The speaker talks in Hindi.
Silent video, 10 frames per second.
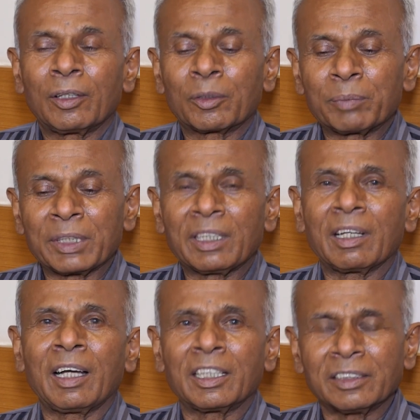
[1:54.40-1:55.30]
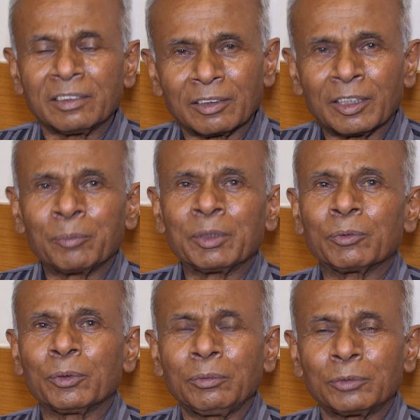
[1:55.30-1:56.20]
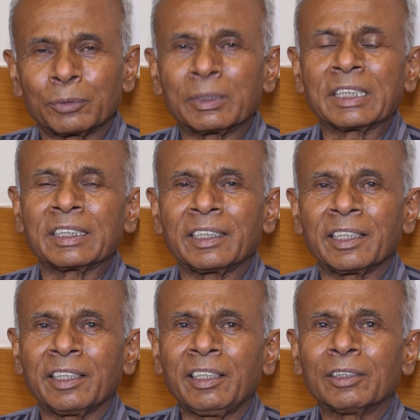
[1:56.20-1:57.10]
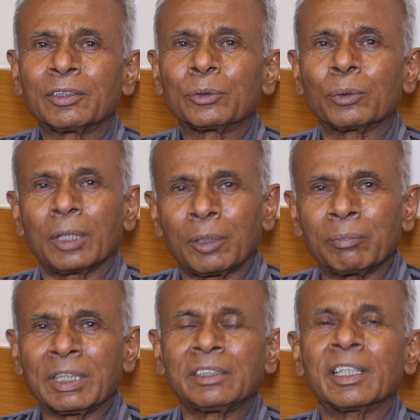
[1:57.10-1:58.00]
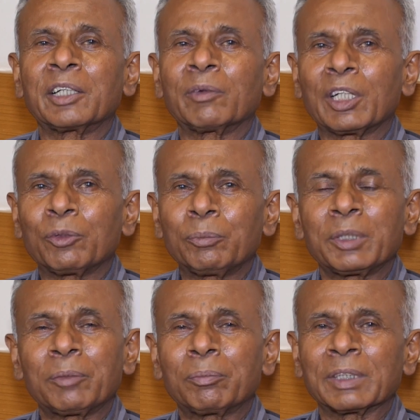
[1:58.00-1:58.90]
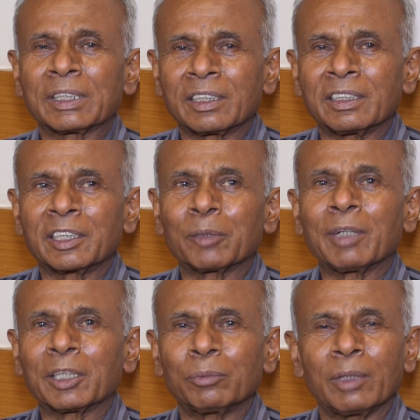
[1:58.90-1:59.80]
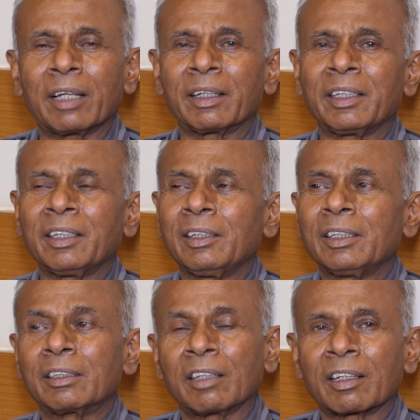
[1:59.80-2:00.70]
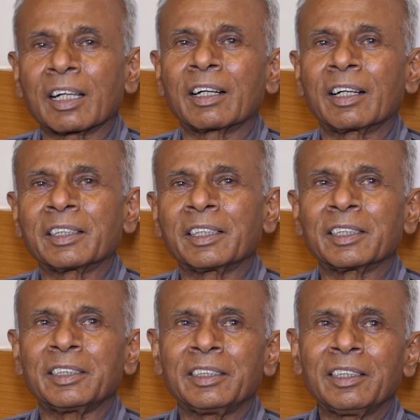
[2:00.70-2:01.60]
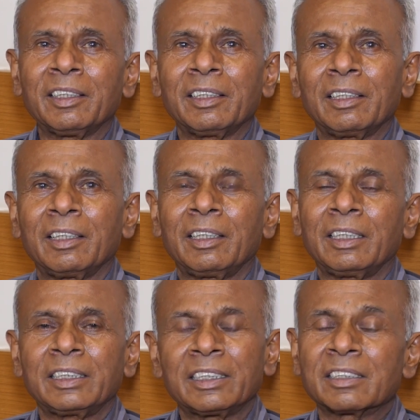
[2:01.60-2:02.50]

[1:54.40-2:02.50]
और फिर आज हमें वो छुट्टी किए हैं तो अब मैं जाने वाला हूँ फिर पंद्रह दिन के बाद बुला रहे हैं टाँका काटने के लिए ये